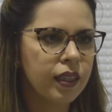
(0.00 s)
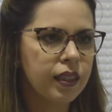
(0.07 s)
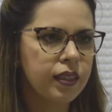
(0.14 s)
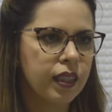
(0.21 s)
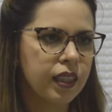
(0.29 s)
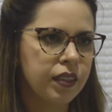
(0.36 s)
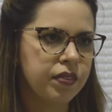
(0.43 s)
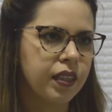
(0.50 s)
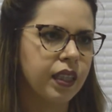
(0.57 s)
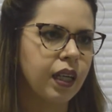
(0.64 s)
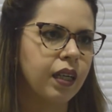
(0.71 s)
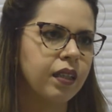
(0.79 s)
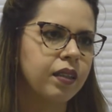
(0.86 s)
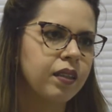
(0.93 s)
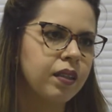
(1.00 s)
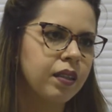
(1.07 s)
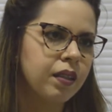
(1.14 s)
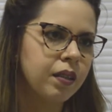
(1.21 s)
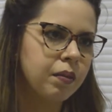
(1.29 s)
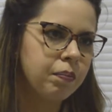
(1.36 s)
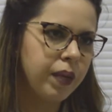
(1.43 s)
que significa
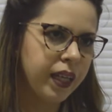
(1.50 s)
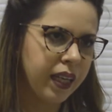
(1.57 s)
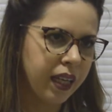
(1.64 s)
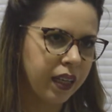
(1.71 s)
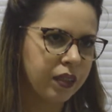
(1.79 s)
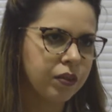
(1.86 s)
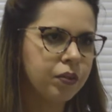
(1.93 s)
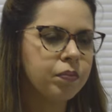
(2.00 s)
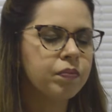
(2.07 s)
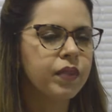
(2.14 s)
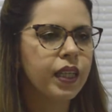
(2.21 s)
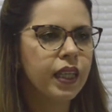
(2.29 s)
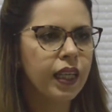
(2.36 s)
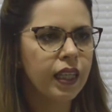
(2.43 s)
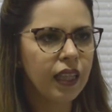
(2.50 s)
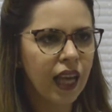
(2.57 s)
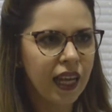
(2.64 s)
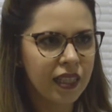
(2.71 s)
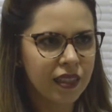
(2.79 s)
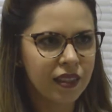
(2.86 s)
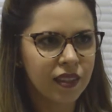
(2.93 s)
pequeno, uhum.
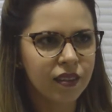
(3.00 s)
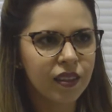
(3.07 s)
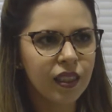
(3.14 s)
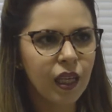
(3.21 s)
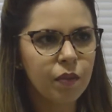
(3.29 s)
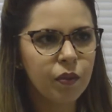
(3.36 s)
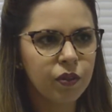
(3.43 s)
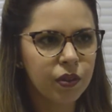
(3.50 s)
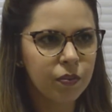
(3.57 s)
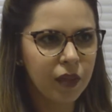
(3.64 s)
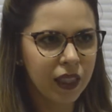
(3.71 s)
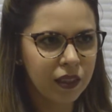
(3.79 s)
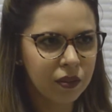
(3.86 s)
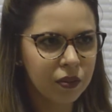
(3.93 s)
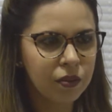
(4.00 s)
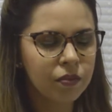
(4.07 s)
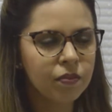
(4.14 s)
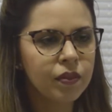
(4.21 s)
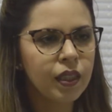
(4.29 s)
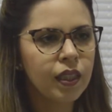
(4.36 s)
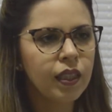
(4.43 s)
kinese, que é
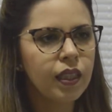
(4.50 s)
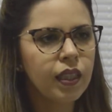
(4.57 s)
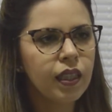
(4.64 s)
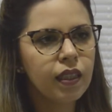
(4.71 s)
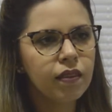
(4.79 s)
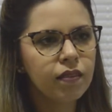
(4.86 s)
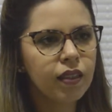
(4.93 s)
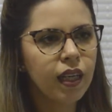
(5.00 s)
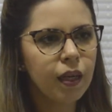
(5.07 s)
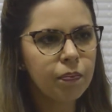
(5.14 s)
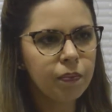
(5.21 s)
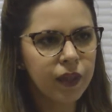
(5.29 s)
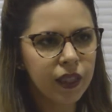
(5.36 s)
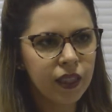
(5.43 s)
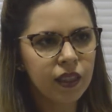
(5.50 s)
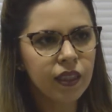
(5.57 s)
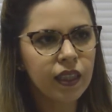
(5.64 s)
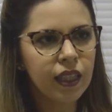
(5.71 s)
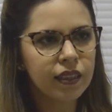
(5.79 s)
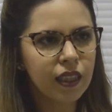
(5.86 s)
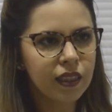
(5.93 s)
movimento, e
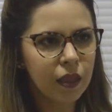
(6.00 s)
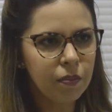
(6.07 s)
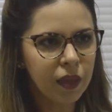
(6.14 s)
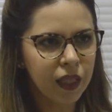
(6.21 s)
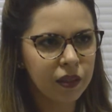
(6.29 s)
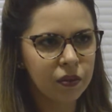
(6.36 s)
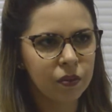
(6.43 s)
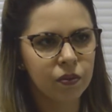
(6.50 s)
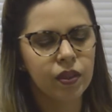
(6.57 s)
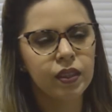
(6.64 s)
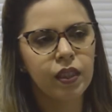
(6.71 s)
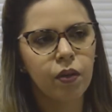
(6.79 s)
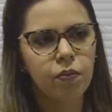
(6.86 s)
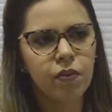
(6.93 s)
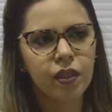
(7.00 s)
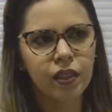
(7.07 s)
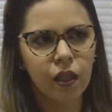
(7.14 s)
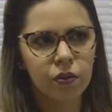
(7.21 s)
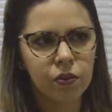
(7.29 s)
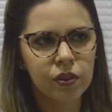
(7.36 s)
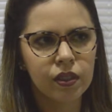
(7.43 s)
terapia, que é tratamento. Então, uhum. uma
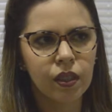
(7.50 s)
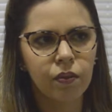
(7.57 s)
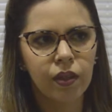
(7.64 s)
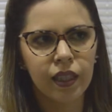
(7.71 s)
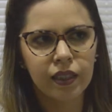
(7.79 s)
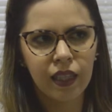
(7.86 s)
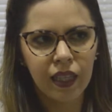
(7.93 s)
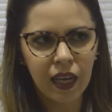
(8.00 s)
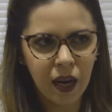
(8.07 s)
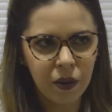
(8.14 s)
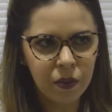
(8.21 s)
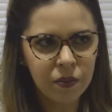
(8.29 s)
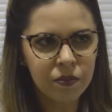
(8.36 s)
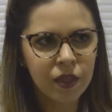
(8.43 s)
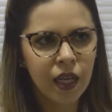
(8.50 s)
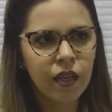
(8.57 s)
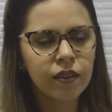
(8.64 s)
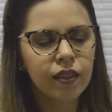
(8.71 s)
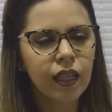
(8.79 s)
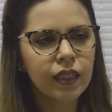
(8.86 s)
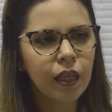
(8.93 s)
tradução literal,
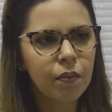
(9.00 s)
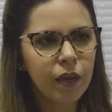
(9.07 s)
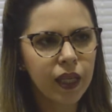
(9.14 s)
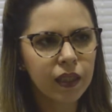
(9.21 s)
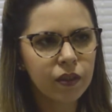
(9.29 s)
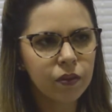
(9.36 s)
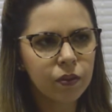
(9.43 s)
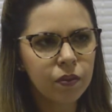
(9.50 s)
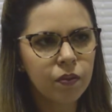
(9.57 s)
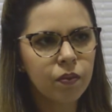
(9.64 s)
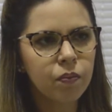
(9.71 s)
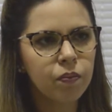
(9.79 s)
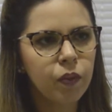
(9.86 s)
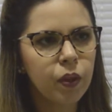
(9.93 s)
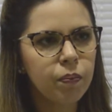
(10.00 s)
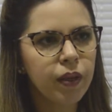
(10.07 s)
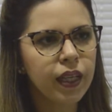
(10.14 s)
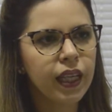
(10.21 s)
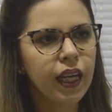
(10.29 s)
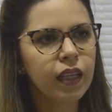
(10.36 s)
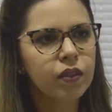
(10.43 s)
tratamento por
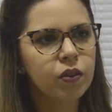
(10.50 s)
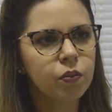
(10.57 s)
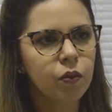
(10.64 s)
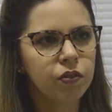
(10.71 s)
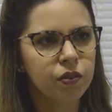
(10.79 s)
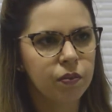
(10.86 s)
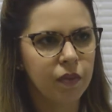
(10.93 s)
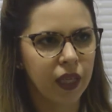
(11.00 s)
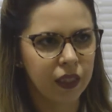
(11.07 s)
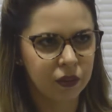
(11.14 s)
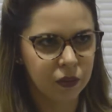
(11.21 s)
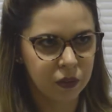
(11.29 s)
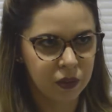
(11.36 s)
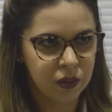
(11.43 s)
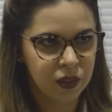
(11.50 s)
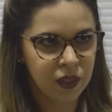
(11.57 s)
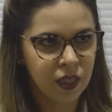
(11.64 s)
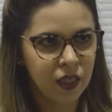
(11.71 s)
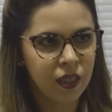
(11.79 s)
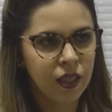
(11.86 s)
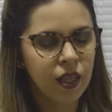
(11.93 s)
pequenos movimentos.
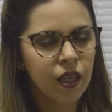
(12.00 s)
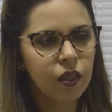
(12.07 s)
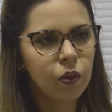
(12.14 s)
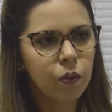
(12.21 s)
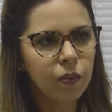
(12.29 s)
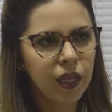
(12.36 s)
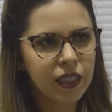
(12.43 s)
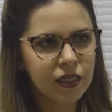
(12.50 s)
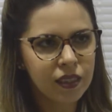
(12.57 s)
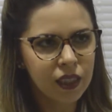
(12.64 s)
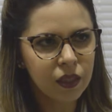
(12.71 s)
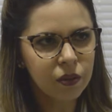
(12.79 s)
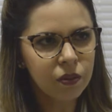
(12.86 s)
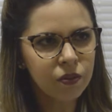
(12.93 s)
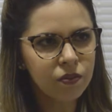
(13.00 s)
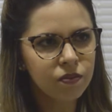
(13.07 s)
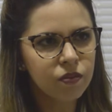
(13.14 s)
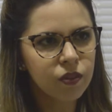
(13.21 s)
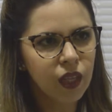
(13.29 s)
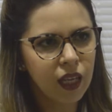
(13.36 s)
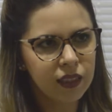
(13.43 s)
Uhum. No Brasil,
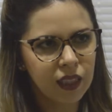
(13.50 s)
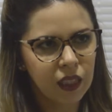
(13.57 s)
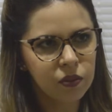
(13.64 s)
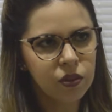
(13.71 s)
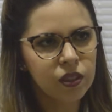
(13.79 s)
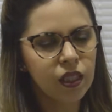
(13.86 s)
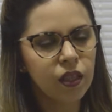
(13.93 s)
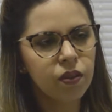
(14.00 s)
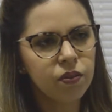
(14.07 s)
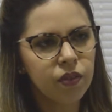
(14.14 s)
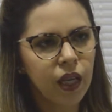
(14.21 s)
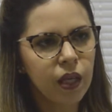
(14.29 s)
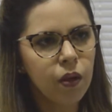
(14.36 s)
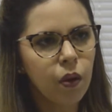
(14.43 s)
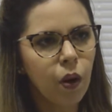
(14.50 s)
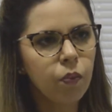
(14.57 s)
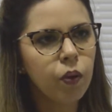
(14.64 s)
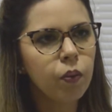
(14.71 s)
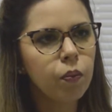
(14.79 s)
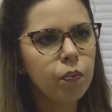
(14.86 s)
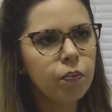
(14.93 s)
a tradução veio
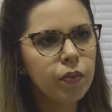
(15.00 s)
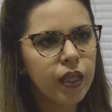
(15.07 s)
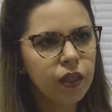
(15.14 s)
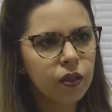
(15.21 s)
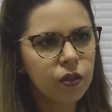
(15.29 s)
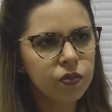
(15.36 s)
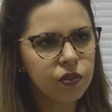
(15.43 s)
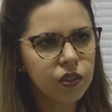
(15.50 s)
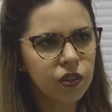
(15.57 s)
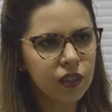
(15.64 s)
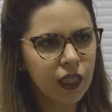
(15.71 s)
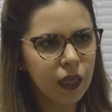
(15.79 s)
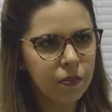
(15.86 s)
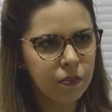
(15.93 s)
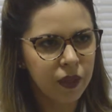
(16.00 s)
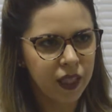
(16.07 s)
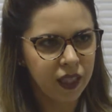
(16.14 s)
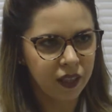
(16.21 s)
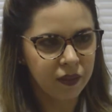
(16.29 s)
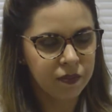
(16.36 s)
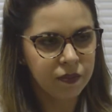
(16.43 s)
como
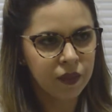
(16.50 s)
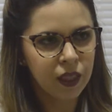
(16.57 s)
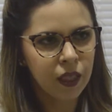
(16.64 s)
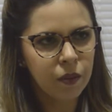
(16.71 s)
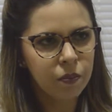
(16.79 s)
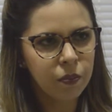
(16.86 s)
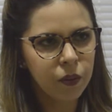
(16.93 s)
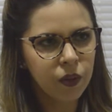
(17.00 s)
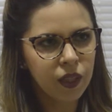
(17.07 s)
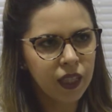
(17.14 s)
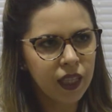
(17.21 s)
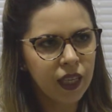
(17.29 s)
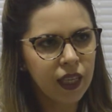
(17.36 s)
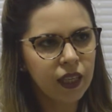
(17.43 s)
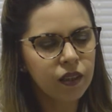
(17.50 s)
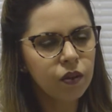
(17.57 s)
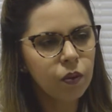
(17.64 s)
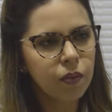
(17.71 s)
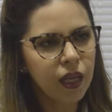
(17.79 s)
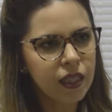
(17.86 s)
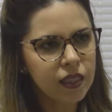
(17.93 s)
microfisioterapia, uhum. porque no